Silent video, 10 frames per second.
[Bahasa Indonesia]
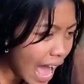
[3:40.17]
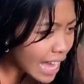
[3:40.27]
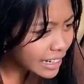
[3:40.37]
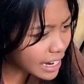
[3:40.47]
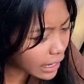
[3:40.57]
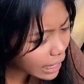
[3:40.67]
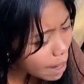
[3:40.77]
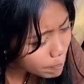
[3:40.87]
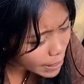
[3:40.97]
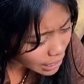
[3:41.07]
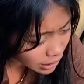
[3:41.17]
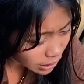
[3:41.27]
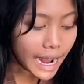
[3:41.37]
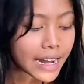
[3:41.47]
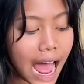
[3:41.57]
hah nenek lampir
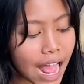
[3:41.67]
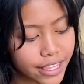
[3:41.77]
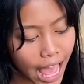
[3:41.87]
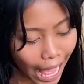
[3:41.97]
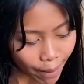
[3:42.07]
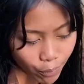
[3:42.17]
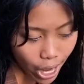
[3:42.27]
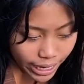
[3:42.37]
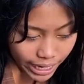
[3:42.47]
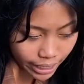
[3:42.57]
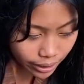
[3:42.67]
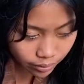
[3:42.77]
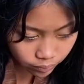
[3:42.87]
ada-ada aja kamu hari